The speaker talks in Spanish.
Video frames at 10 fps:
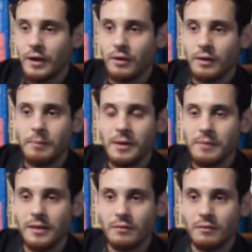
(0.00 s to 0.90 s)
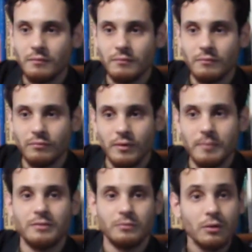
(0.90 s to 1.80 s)
Bueno, el experimento
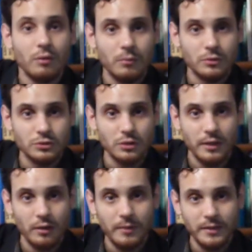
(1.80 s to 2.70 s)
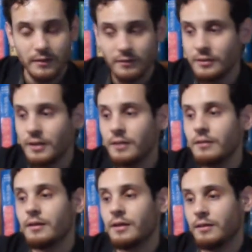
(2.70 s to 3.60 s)
fue más o menos como yo les comenté
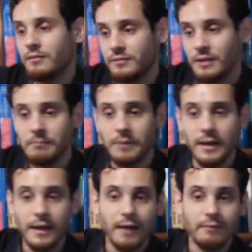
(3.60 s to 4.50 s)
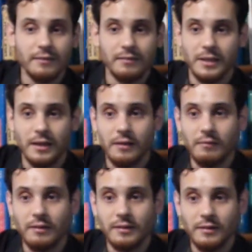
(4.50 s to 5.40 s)
recién, eh, se decían palabras, a medida
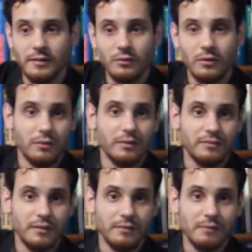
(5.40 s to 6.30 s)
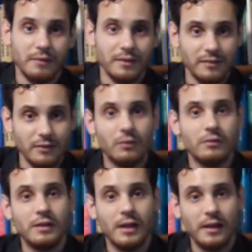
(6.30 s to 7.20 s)
que iban teniendo errores se iba
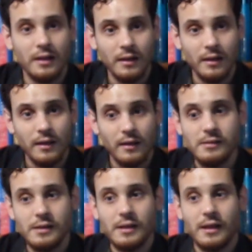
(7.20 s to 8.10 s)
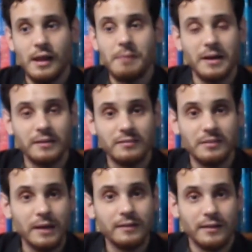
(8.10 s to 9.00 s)
avanzando y el y el
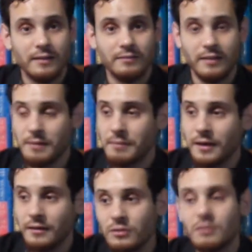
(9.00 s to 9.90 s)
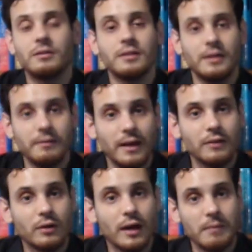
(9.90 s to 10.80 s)
participante que hacía de maestro le iba
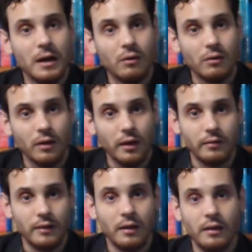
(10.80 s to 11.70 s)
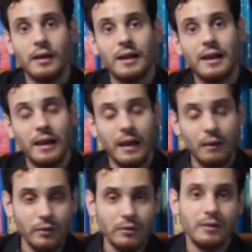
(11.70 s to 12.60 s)
dando cada vez más corriente.
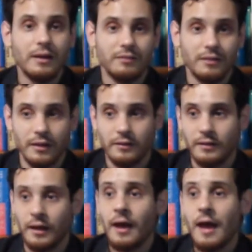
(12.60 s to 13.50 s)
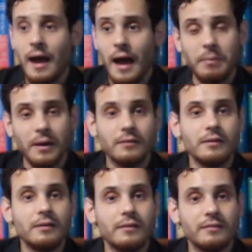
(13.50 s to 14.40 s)
La cuestión es la siguiente, a
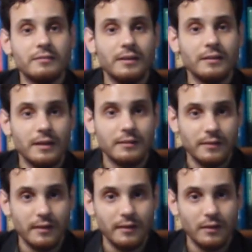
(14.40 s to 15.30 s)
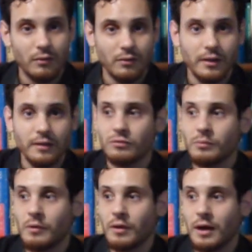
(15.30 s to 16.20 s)
partir de cierta cantidad de corriente,
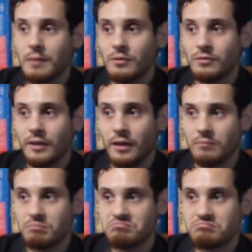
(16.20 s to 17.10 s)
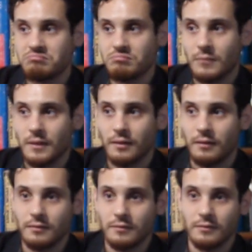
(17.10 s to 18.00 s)
supongamos de
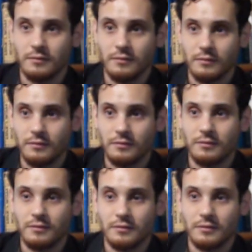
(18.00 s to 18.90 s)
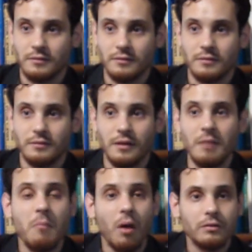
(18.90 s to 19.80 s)

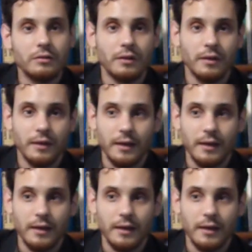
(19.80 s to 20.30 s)
100 volt,